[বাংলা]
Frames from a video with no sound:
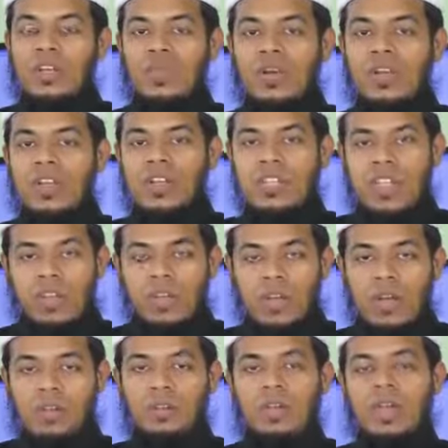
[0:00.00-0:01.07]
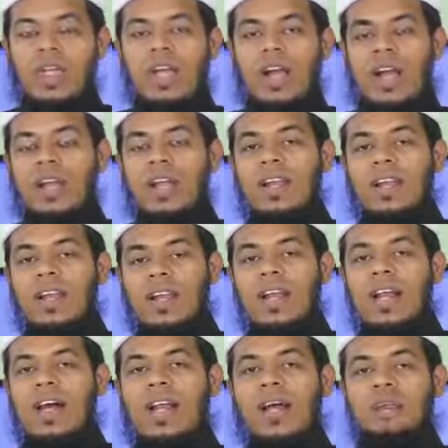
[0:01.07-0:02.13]
তো ড্রেসিং করা মুরগি হালাল নাকি
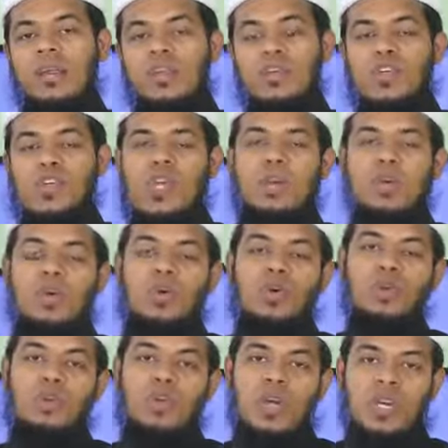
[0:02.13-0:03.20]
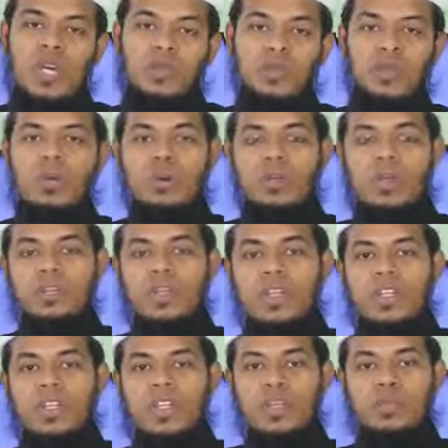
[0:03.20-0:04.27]
হারাম এ বিষয়ে আমি খুবই সংক্ষিপ্তভাবে
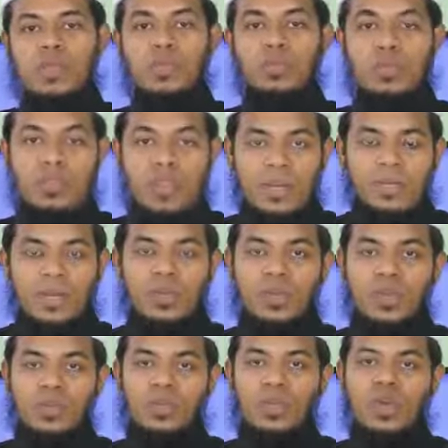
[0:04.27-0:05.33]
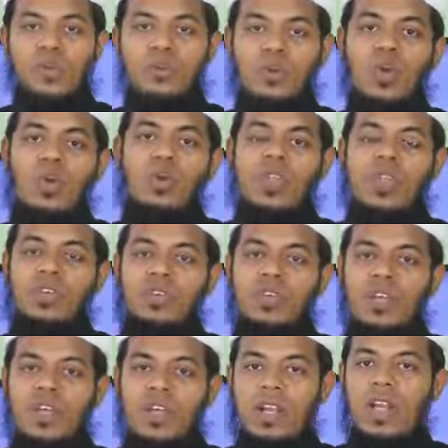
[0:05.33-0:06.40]
আপনাদের সামনে উপস্থাপন করব মামা
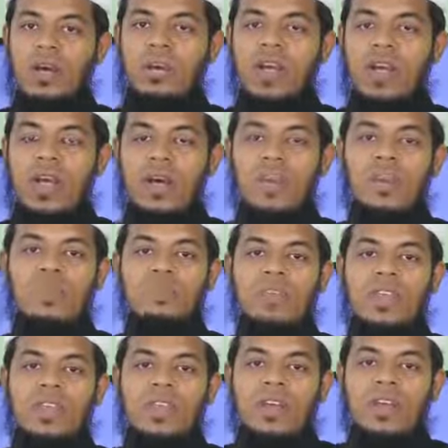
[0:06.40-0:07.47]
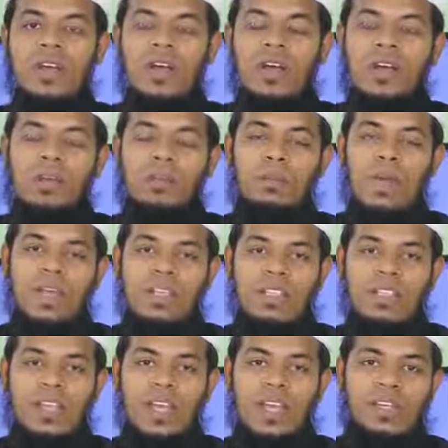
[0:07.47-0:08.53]
তৌফিক ইল্লা বিল্লাহ বাজার
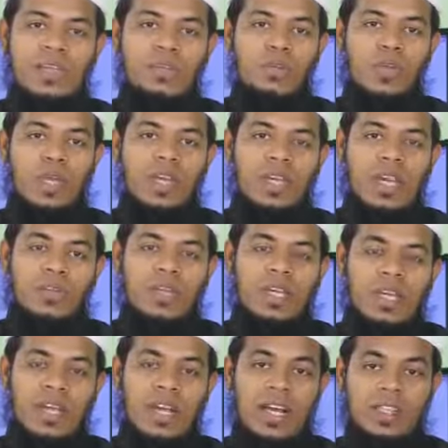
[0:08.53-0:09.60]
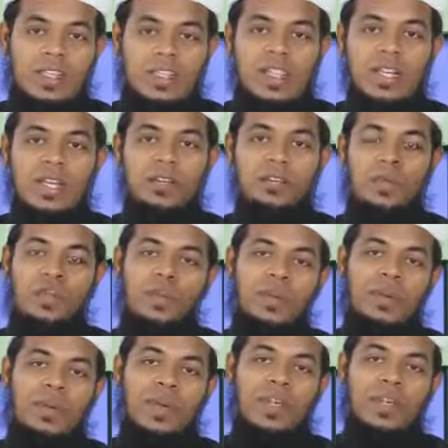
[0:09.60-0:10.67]
থেকে যে মুরগিটা আমি কিনে আনছি প্রথমে
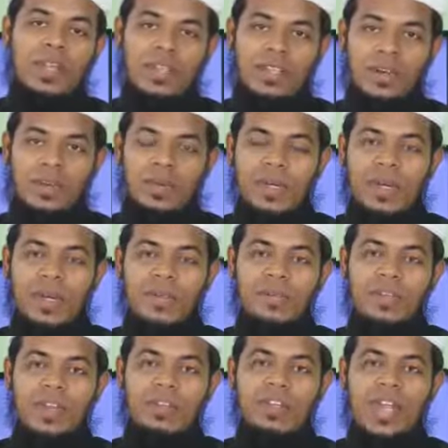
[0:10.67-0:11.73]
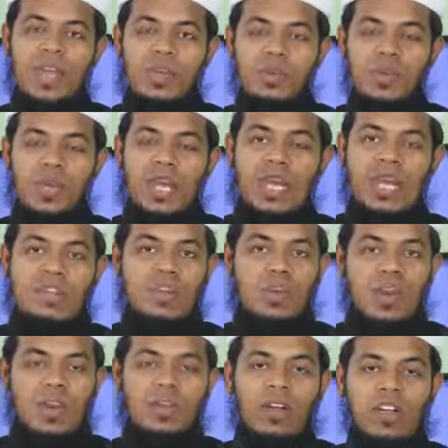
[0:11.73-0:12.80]
আমাকে দেখতে হবে যে এই মুরগিটা
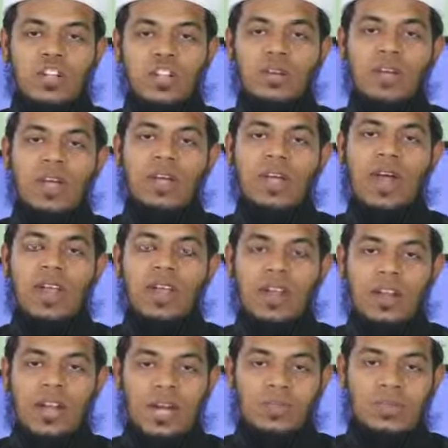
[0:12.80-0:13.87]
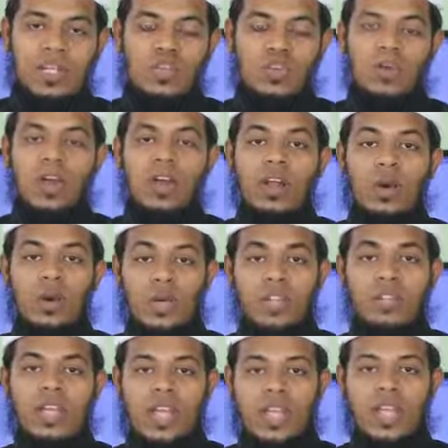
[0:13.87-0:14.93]
জবাই করার সময় আল্লাহর নাম নিয়ে জবাই করা
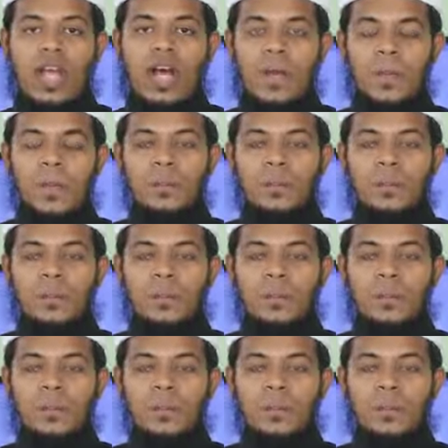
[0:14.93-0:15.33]
হয়েছে কি না